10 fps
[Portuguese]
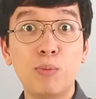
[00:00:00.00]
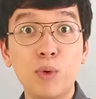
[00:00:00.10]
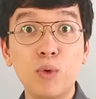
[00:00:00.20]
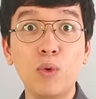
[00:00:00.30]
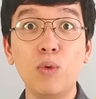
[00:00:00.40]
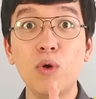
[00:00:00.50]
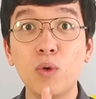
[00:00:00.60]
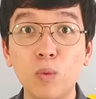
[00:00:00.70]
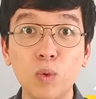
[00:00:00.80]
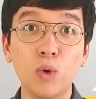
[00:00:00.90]
Pull
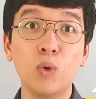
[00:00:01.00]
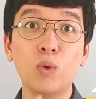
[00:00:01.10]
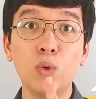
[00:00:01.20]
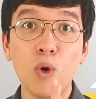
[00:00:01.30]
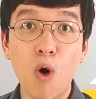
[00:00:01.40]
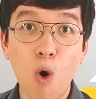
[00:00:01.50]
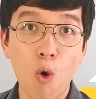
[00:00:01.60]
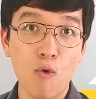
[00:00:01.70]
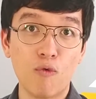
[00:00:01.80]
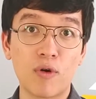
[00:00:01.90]

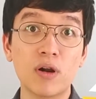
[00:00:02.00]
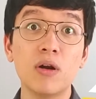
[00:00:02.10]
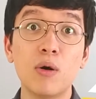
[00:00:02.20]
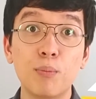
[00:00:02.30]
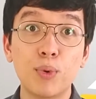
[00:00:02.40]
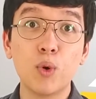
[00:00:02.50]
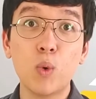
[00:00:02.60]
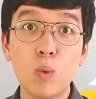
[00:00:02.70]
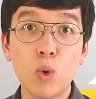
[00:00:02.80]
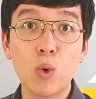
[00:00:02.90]
over,
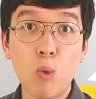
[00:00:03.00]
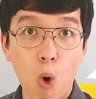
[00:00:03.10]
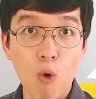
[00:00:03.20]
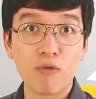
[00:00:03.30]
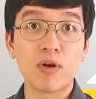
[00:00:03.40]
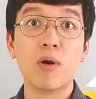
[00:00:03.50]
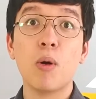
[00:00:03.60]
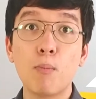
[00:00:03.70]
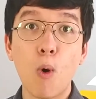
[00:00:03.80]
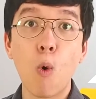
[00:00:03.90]
pull over,
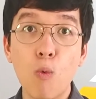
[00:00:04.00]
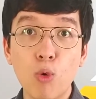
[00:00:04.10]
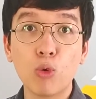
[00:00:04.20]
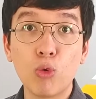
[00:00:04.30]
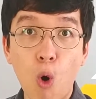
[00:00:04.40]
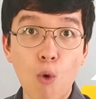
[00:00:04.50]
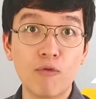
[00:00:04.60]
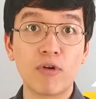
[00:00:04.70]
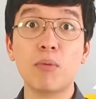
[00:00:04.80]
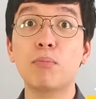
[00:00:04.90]
pull
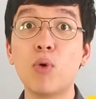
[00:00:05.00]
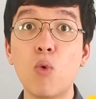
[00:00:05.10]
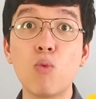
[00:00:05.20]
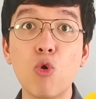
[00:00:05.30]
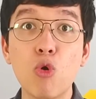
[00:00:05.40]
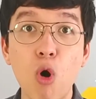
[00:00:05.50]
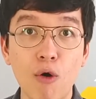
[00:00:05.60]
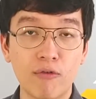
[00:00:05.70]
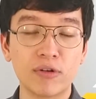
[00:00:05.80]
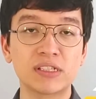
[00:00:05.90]
over, pull
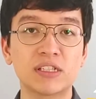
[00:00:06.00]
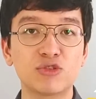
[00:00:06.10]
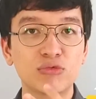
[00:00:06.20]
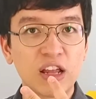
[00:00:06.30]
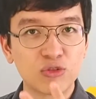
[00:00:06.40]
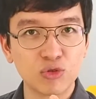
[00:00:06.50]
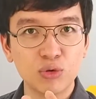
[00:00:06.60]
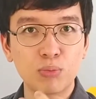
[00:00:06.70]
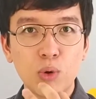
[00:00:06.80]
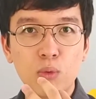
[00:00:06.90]
over, se juntar
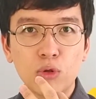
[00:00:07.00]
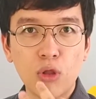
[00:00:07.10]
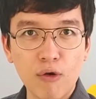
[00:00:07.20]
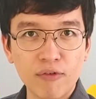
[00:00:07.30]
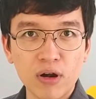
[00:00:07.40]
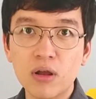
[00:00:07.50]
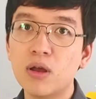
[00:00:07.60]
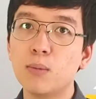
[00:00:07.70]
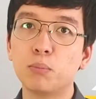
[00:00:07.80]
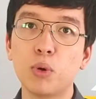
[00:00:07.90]
tudo, pull over,
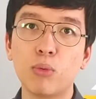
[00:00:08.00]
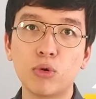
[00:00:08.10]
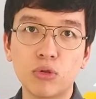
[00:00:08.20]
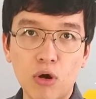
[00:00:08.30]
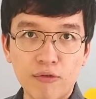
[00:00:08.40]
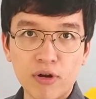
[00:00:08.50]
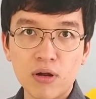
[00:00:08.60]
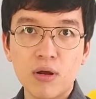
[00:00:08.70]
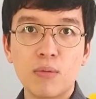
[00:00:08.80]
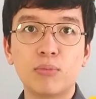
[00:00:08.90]
pull
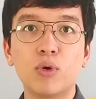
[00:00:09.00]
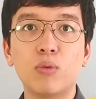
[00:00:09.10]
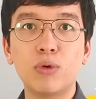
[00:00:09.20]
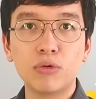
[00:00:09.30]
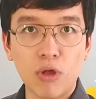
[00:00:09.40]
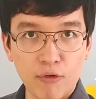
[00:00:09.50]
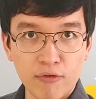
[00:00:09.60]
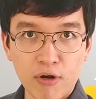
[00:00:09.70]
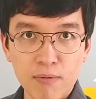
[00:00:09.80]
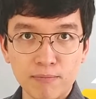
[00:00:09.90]
over. Pull
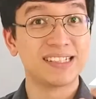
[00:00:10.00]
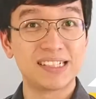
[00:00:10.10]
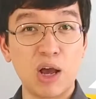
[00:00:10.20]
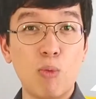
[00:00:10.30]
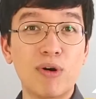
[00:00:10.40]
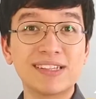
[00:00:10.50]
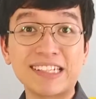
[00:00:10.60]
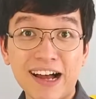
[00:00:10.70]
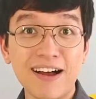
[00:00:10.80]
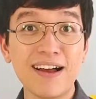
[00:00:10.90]
over
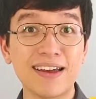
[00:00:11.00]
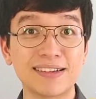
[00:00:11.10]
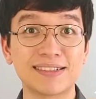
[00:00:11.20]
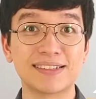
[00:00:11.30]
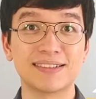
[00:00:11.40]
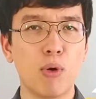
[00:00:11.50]
someone's eyes.